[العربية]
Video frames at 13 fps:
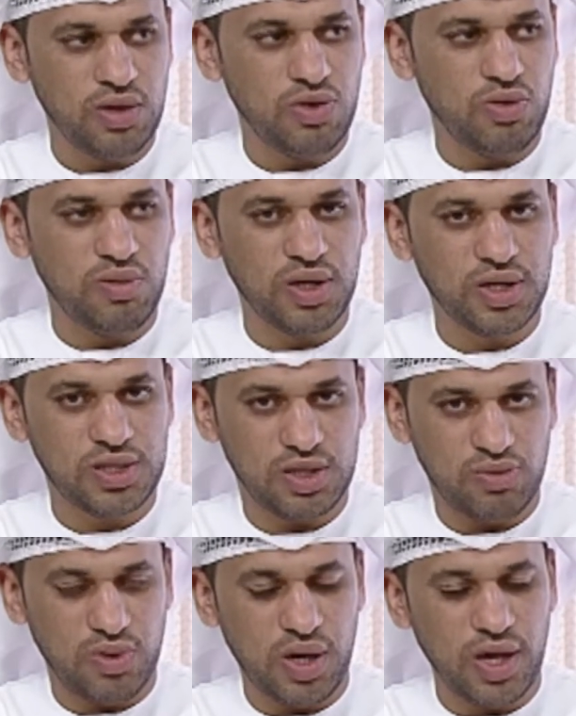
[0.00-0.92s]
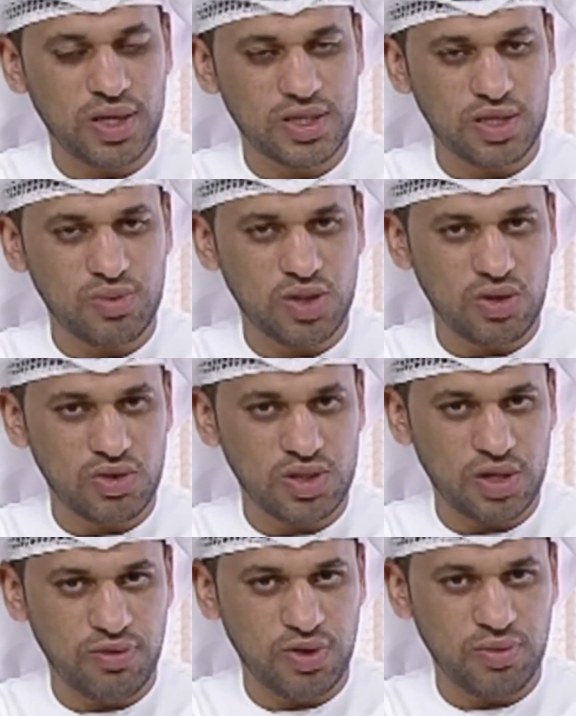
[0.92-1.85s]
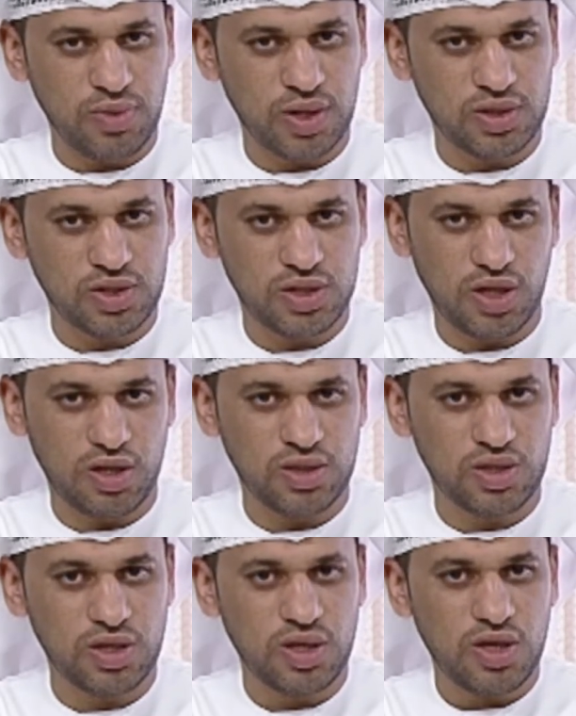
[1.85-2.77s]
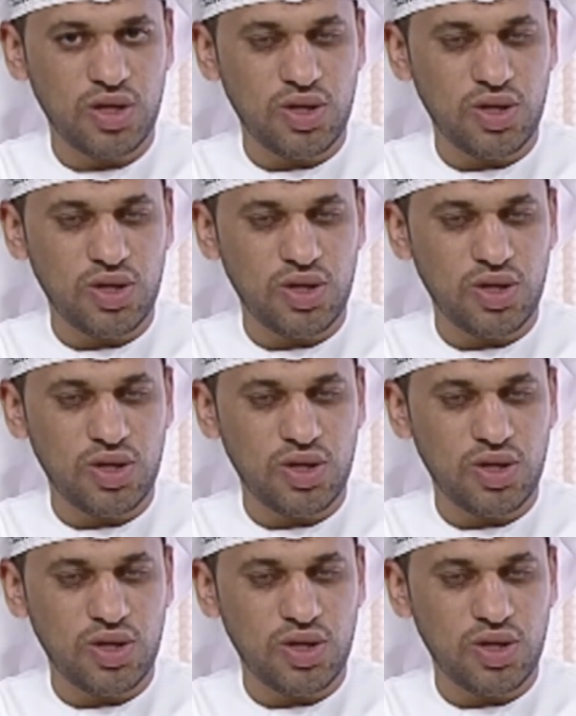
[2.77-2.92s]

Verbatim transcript: ومركز مراكز تنمية الأسرة في إمارة الشارجة